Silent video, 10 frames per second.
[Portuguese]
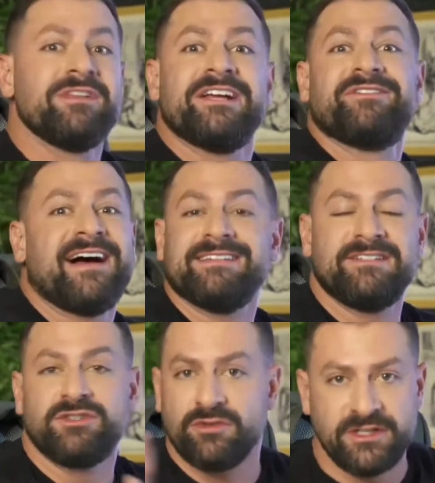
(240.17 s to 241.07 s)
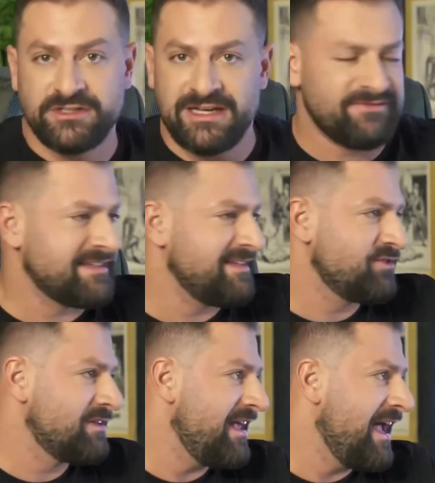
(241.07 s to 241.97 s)
das fases todas dele, a fase
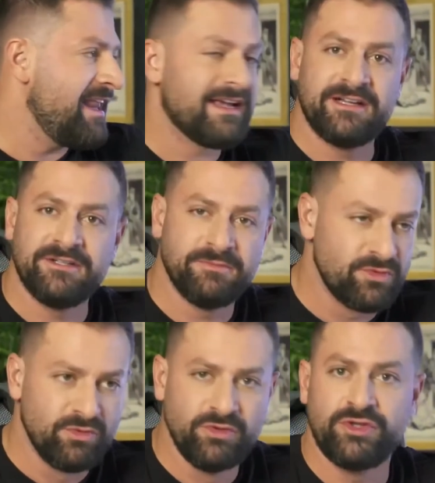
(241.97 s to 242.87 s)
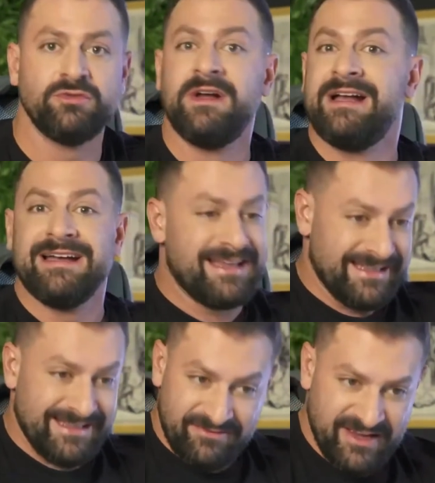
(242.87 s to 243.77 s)
esotérica, de bruxo, da,
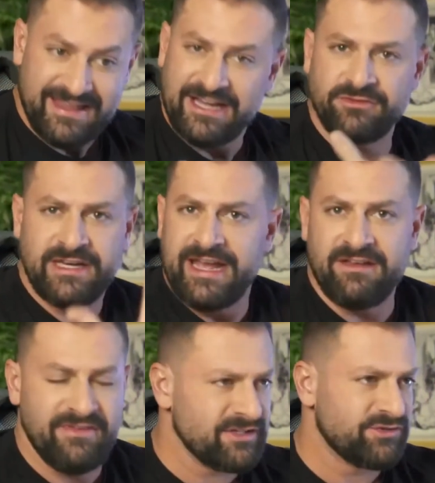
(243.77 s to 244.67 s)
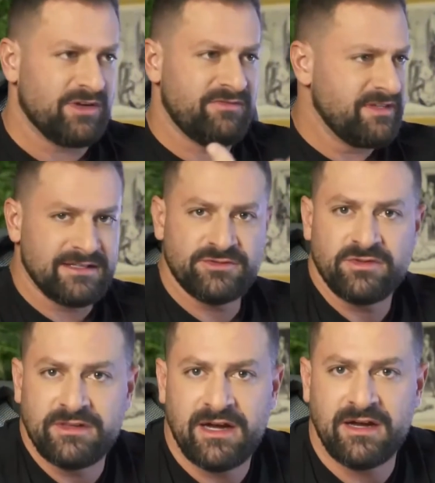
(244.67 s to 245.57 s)
da verdade com que ele revela a sua vida na, sua,
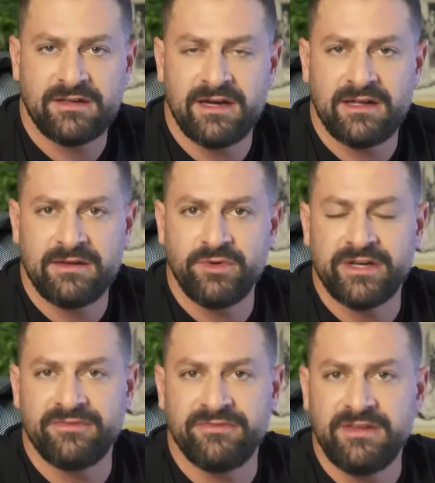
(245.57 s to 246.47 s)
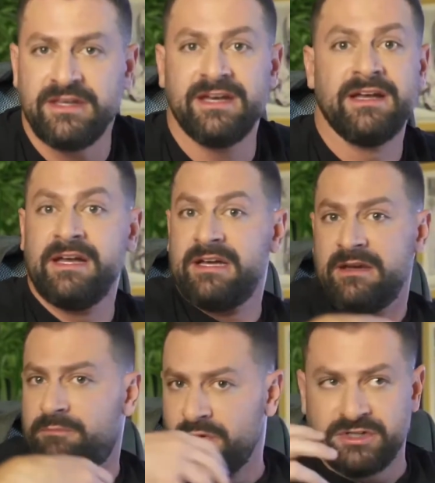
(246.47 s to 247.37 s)
na, na, na biografia.
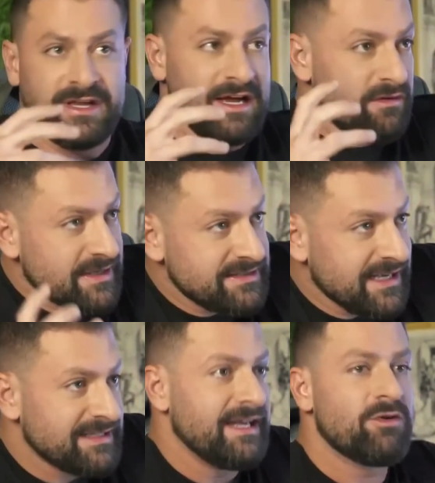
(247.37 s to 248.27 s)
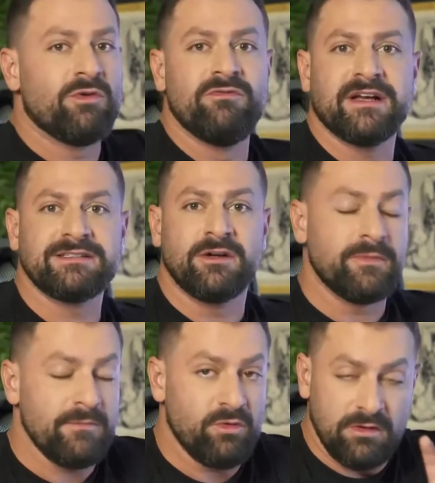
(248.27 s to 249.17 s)
Depois, né, uma certa reconversão.
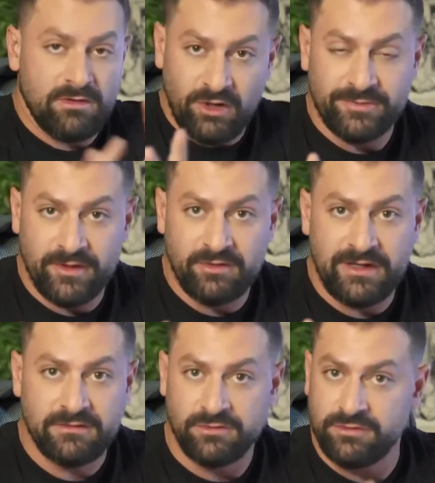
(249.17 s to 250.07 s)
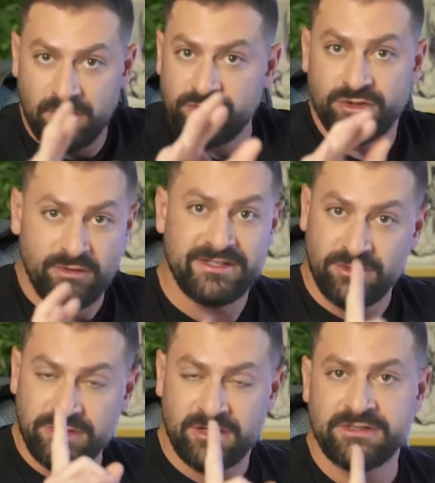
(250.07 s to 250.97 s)
Eu gosto de Paulo Coelho, não, não estou... Isso é
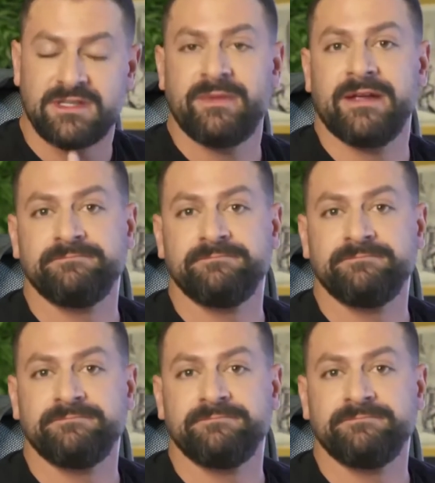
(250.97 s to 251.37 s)
outra coisa também,